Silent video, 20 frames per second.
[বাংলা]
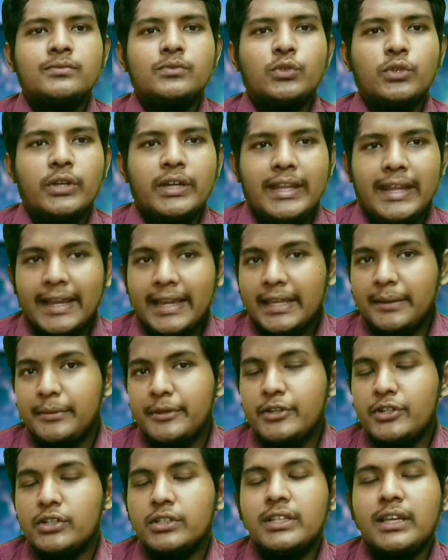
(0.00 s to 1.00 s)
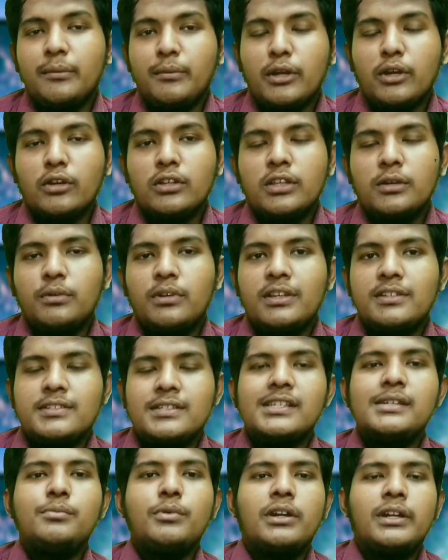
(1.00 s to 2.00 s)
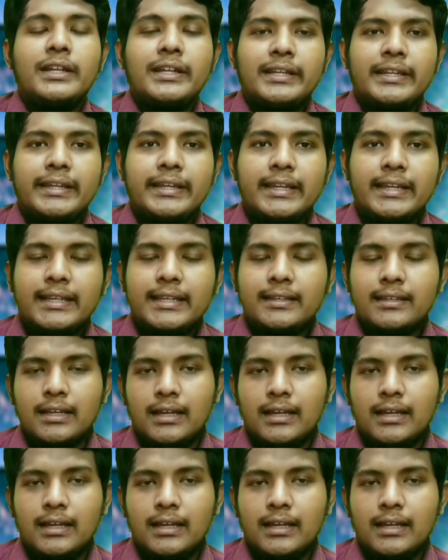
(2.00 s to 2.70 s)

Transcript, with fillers: তো এর আগের ভিডিওতে আমরা কথা বলেছি পলিটেকনিকের